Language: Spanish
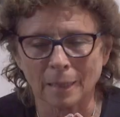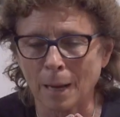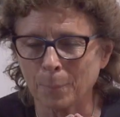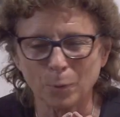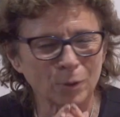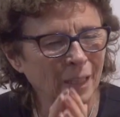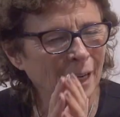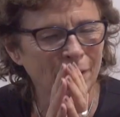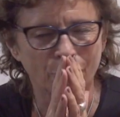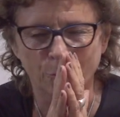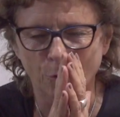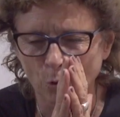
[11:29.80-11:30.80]
apostar a
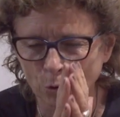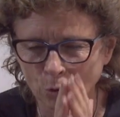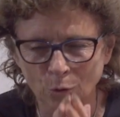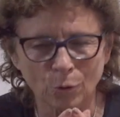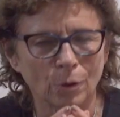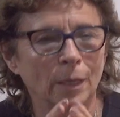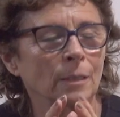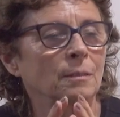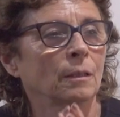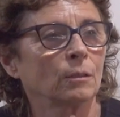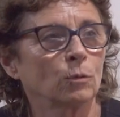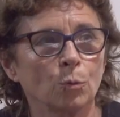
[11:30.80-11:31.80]
fondo a
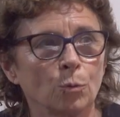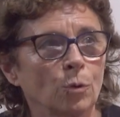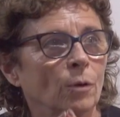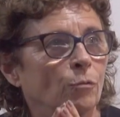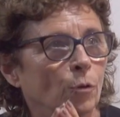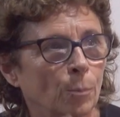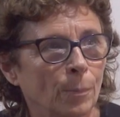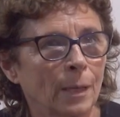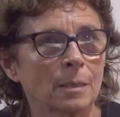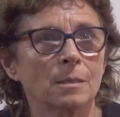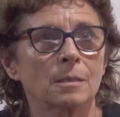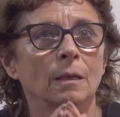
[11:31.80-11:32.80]
ese estudio, a
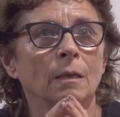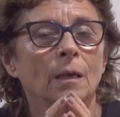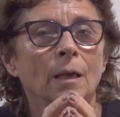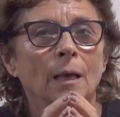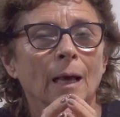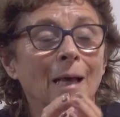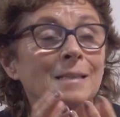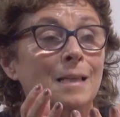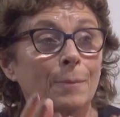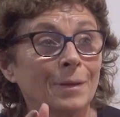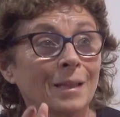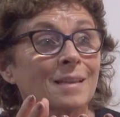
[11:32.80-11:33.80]
formarse, a
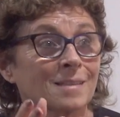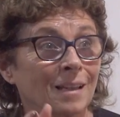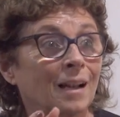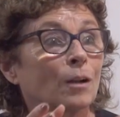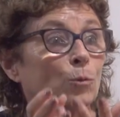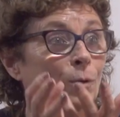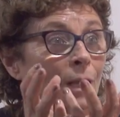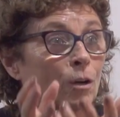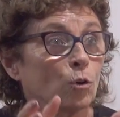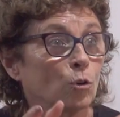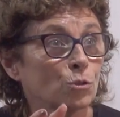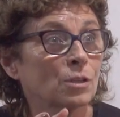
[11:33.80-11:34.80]
saber hacer algunas
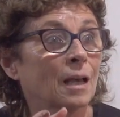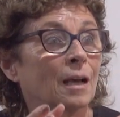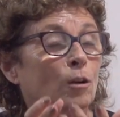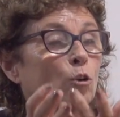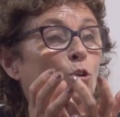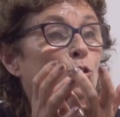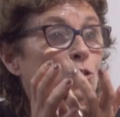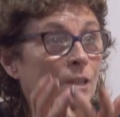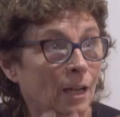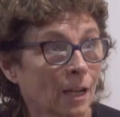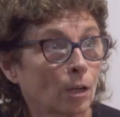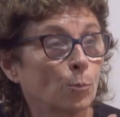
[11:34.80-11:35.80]
cosas, a
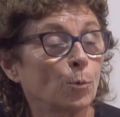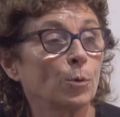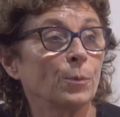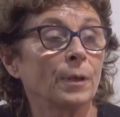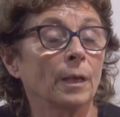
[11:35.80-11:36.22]
conocer algo muy